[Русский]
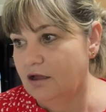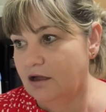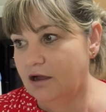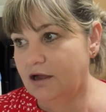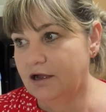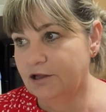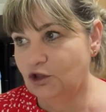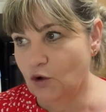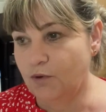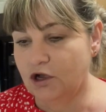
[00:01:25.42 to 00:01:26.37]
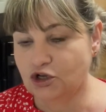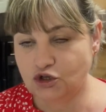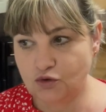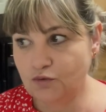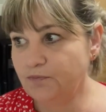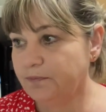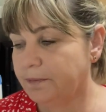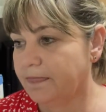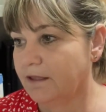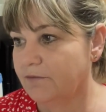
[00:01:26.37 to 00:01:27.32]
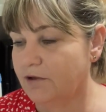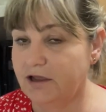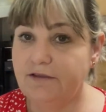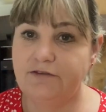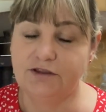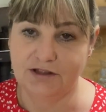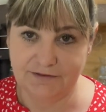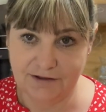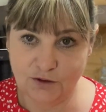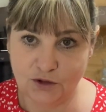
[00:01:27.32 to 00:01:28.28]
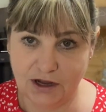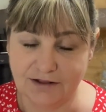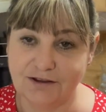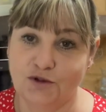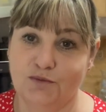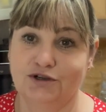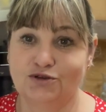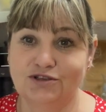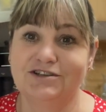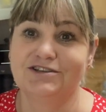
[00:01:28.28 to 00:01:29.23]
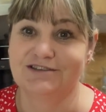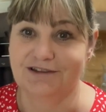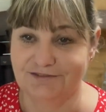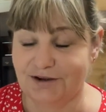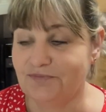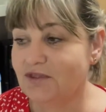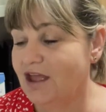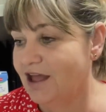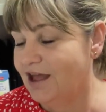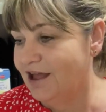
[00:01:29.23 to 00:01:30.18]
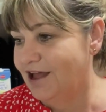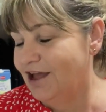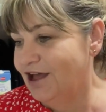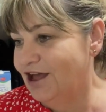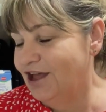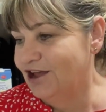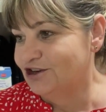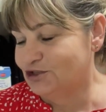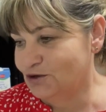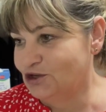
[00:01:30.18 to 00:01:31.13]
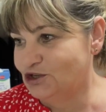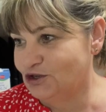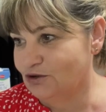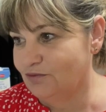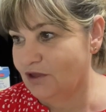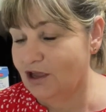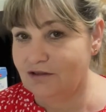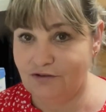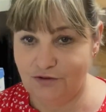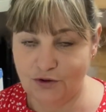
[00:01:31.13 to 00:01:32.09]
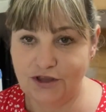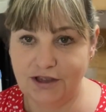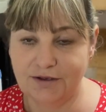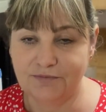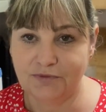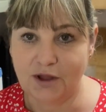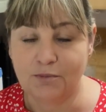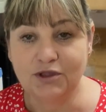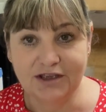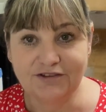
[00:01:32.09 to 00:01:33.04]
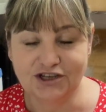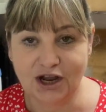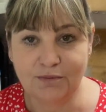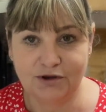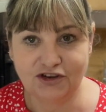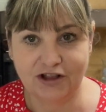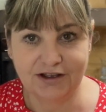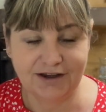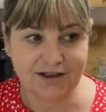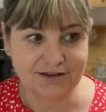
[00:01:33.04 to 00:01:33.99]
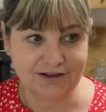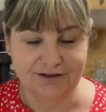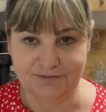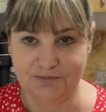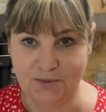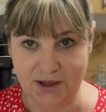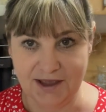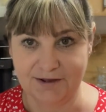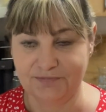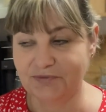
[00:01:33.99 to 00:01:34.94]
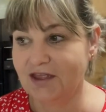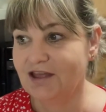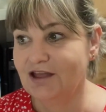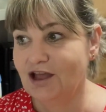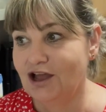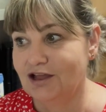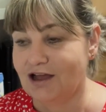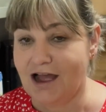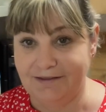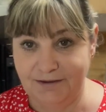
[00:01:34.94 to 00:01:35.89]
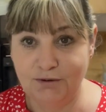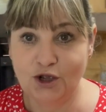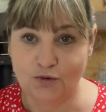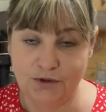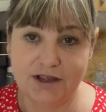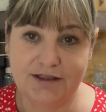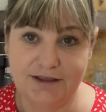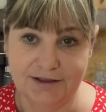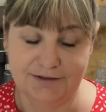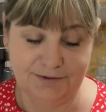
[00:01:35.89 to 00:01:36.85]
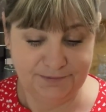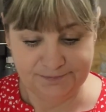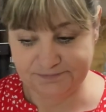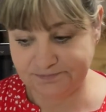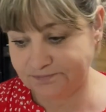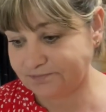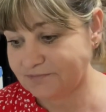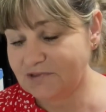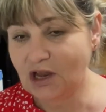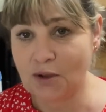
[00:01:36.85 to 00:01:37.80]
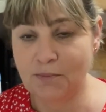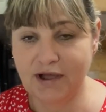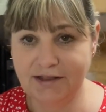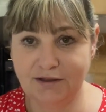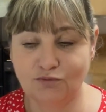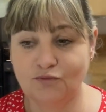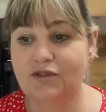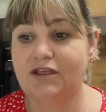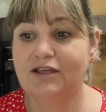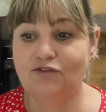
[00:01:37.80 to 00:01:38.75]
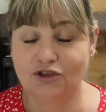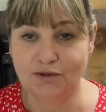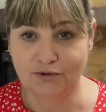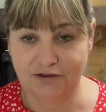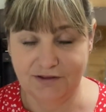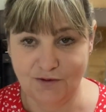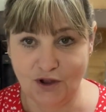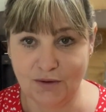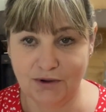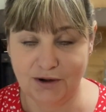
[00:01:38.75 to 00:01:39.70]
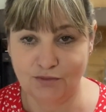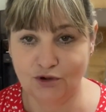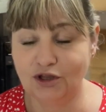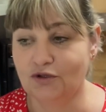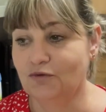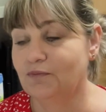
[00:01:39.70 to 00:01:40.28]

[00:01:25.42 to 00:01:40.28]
а, то покажу. А если не доделаю до конца, то покажу, значит, завтра. Что еще? Сегодня мне вчера пришла грядка моя, а земли у меня нет. Поэтому я сегодня после того, как поработаю,